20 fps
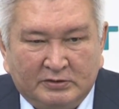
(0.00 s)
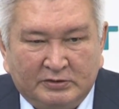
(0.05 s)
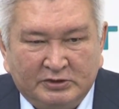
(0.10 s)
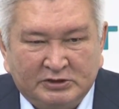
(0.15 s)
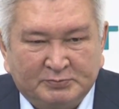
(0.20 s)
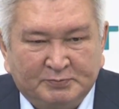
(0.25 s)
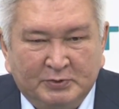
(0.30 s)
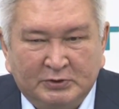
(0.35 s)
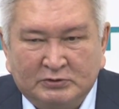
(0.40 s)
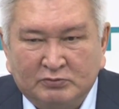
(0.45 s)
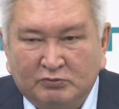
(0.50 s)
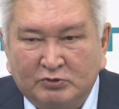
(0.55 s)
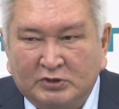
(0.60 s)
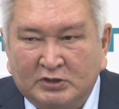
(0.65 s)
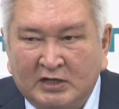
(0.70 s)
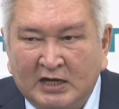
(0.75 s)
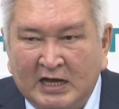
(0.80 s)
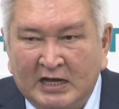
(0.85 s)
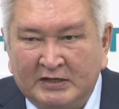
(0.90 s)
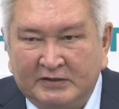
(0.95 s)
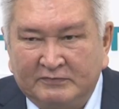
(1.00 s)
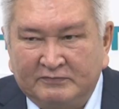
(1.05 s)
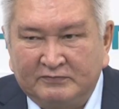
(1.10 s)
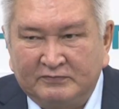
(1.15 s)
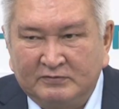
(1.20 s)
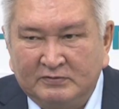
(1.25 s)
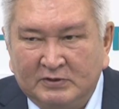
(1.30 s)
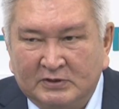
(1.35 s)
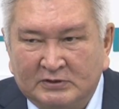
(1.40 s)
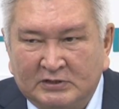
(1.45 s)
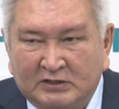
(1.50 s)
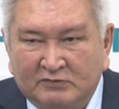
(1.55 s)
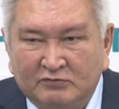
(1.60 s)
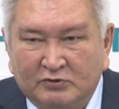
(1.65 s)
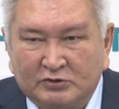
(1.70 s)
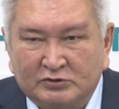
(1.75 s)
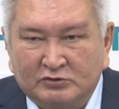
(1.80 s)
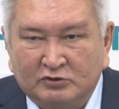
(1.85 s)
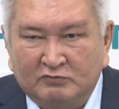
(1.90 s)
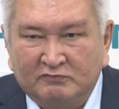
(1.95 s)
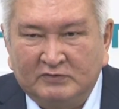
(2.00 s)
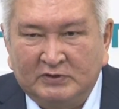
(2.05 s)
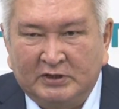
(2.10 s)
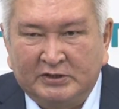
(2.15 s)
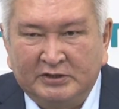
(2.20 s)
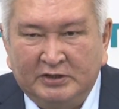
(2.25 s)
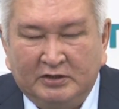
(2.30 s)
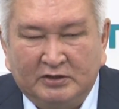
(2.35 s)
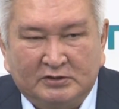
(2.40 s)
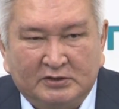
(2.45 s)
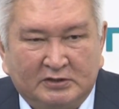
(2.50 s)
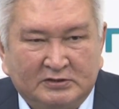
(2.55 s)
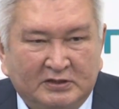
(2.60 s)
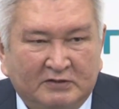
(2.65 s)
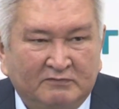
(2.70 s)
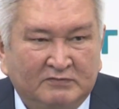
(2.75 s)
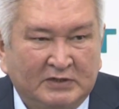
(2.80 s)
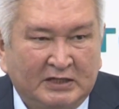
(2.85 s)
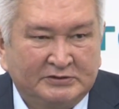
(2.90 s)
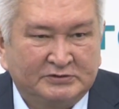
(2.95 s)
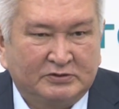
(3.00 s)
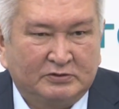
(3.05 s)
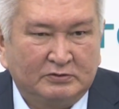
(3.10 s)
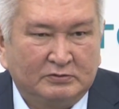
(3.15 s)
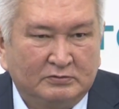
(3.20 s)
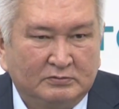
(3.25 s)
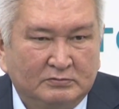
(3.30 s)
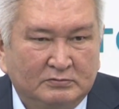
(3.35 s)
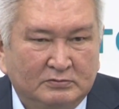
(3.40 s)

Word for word: испытывают кайф от того, что он владеет этой властью,